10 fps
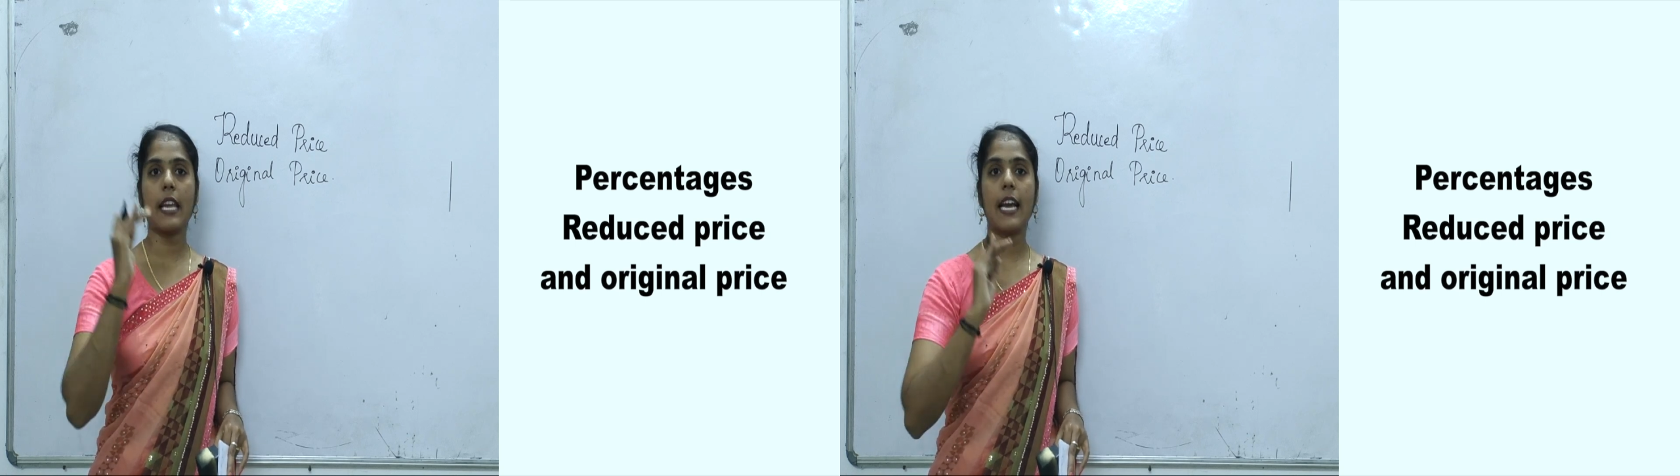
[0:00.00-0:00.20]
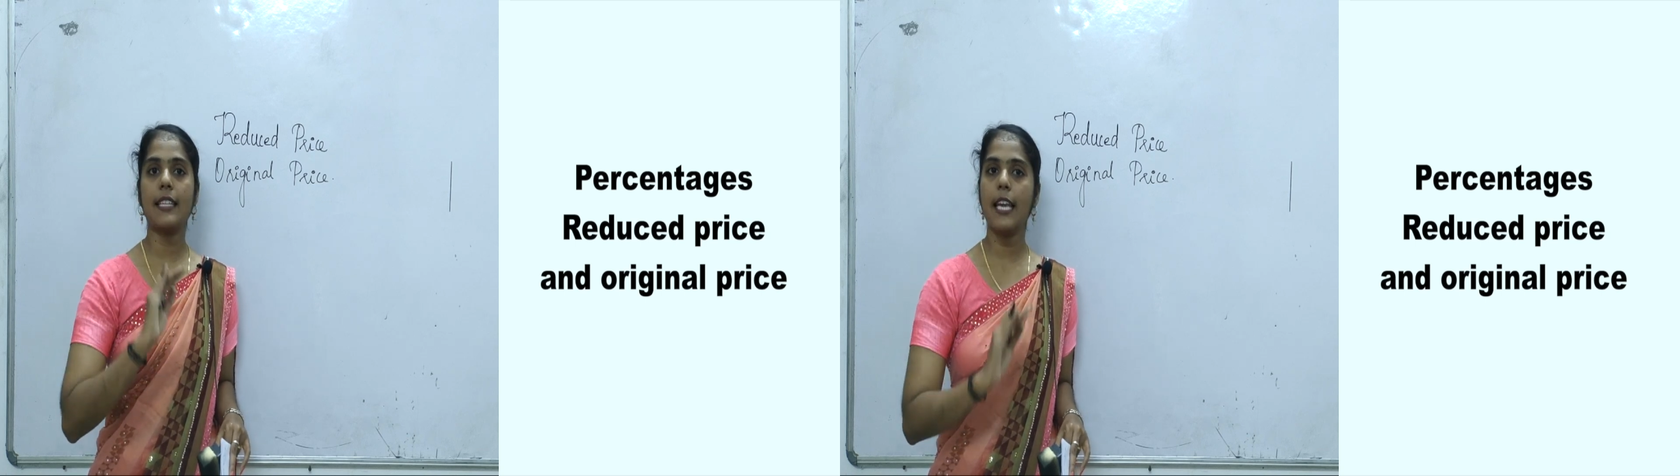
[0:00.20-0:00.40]

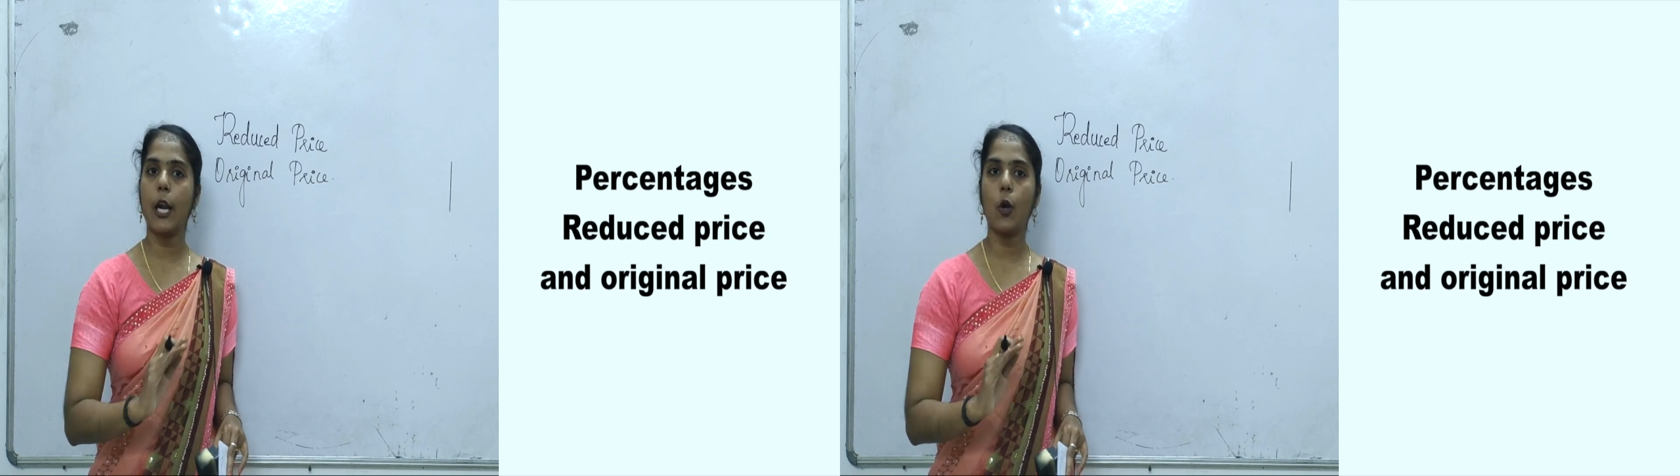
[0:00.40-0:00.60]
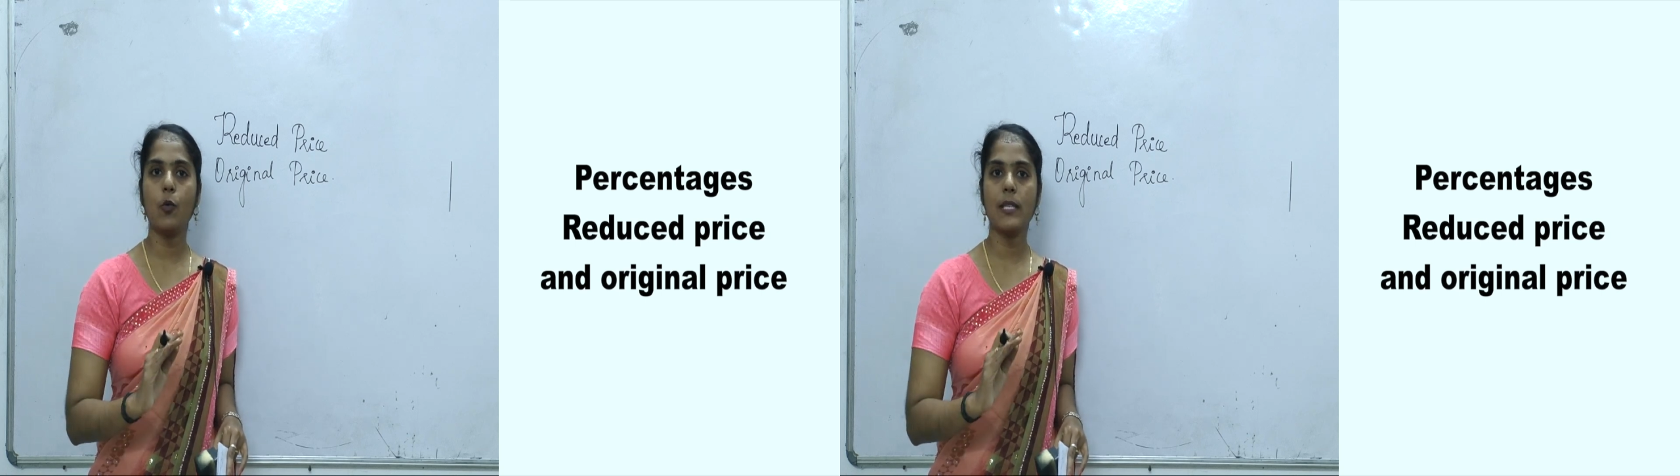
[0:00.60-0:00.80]
செய்யாது
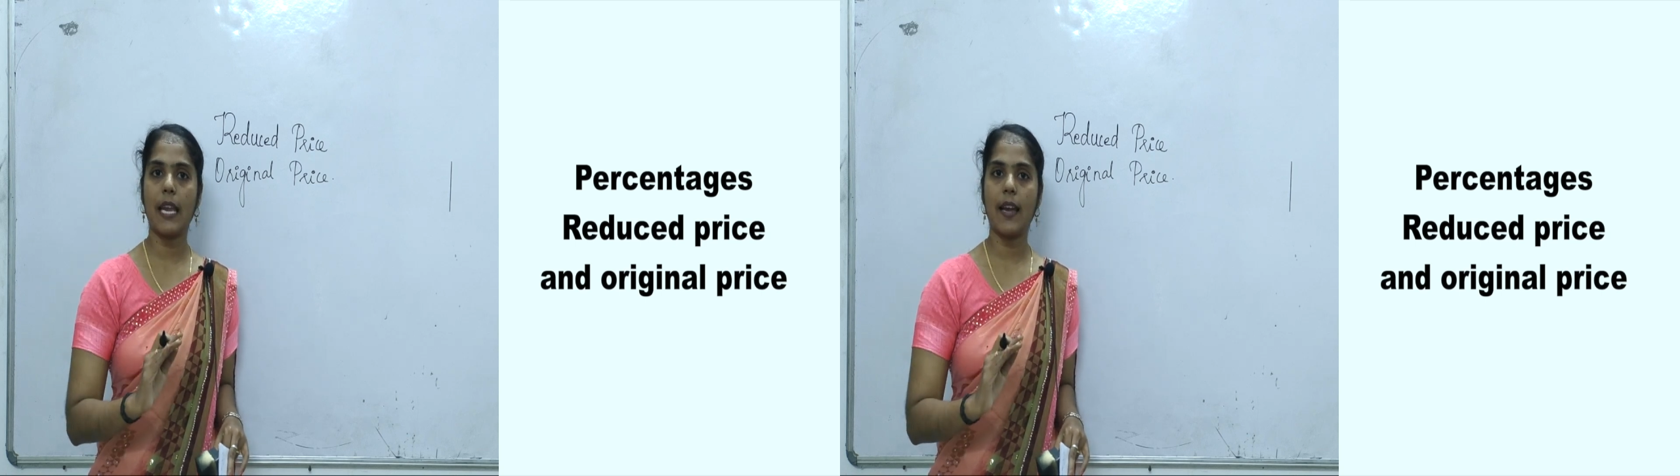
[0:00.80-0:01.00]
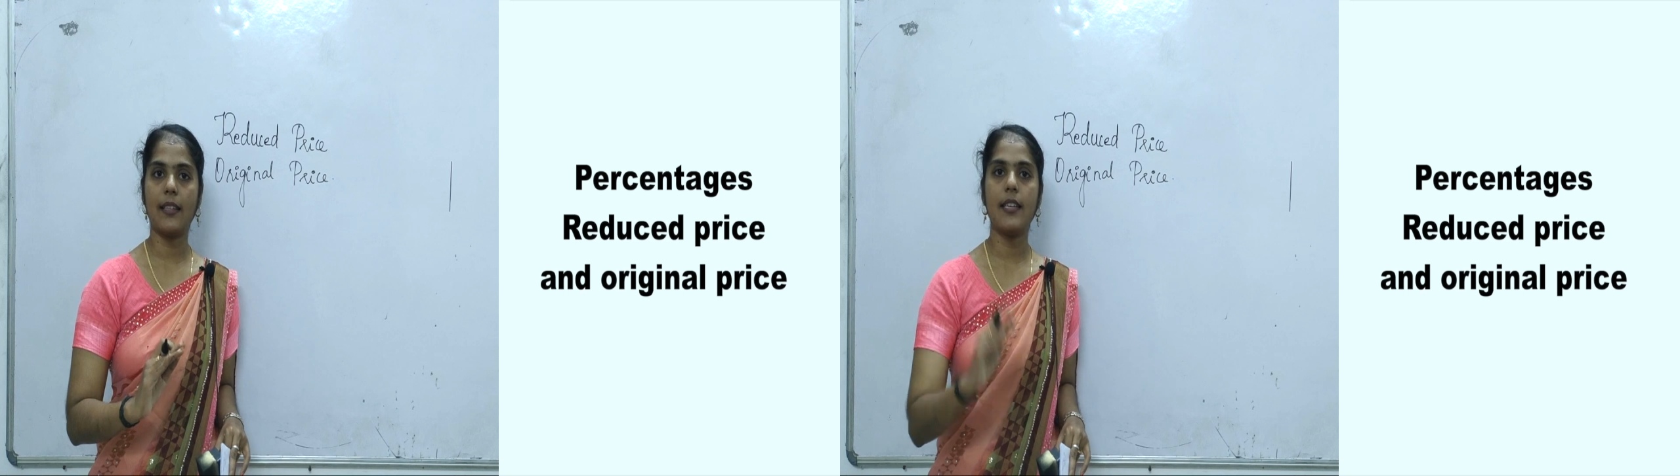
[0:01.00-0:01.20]
இறங்கவும்
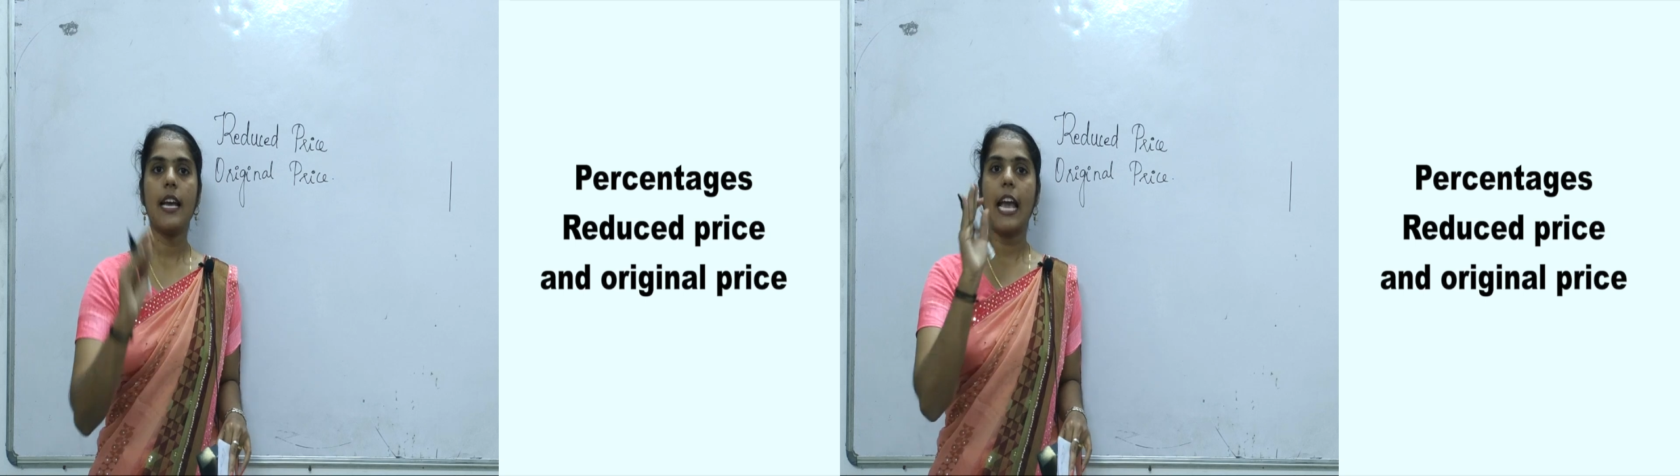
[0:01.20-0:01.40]
செய்யாது